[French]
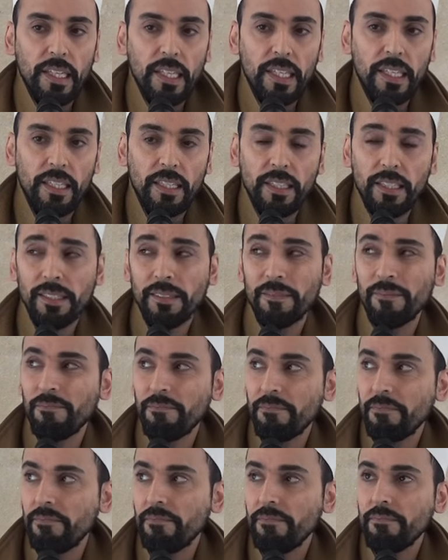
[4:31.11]
et
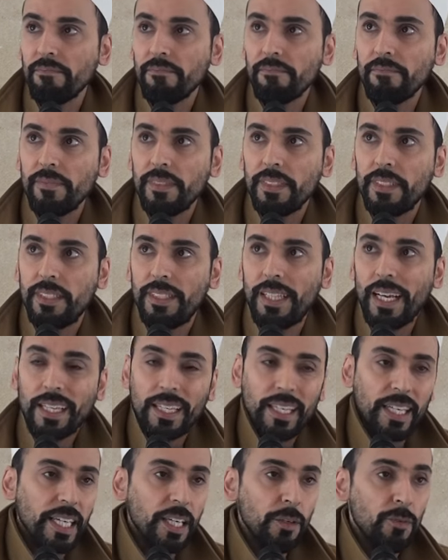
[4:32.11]

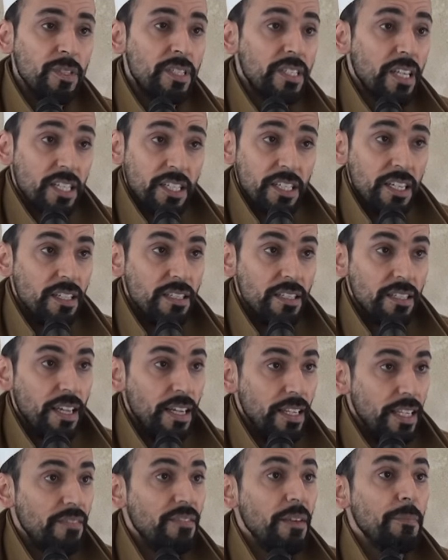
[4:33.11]
d'acquérir une sagesse
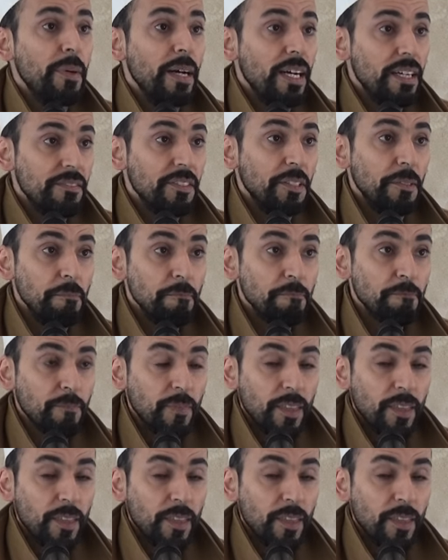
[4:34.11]
qu'il n'avait pas avant